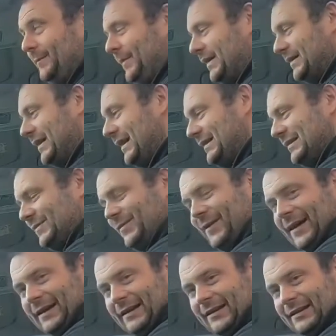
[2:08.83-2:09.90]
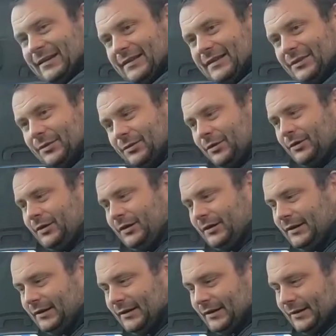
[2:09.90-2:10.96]
Das heißt, fahrt den Sitz zurück,
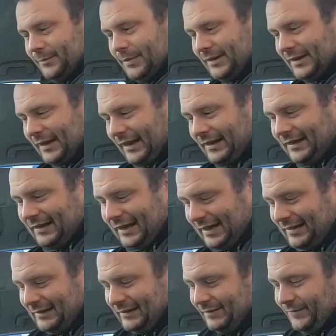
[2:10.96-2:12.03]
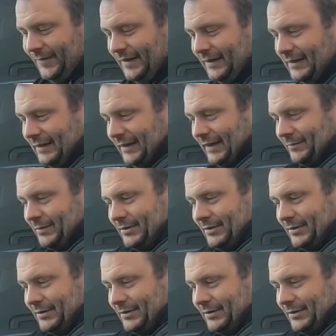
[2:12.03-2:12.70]
bis ihr einen leichten Winkel habt.